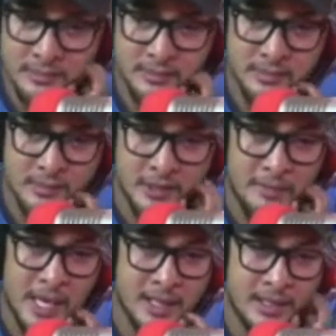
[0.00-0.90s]
di
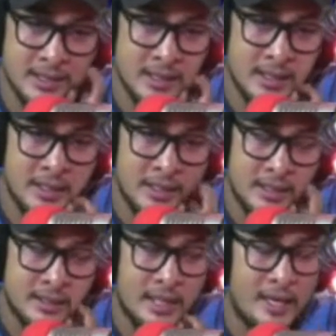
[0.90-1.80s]
ba
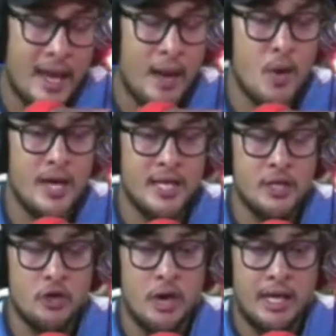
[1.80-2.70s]
tan-awa
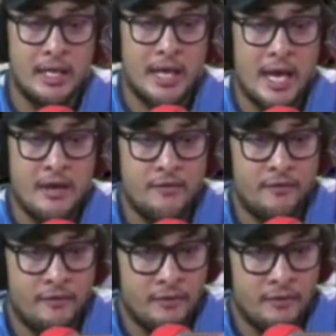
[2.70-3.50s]
ninyo ang live